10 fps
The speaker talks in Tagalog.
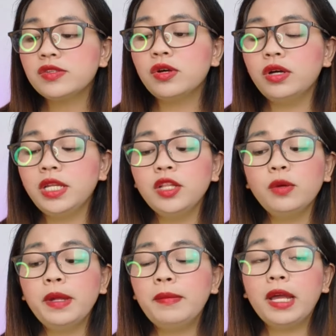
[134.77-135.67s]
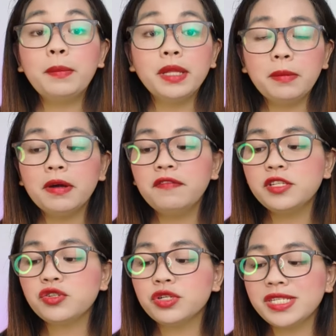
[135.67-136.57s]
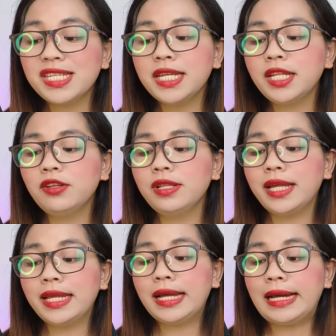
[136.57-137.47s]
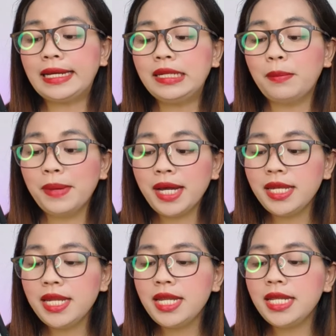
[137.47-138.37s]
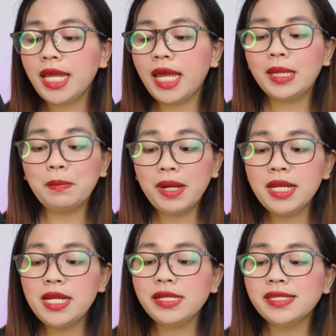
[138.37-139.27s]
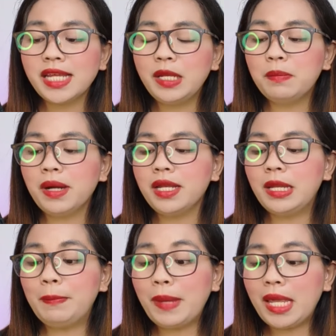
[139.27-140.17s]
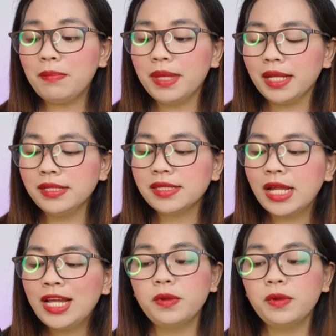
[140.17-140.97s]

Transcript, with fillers: So, dito may mga iba't ibang features din ito like add money, get money, send money, pay bills.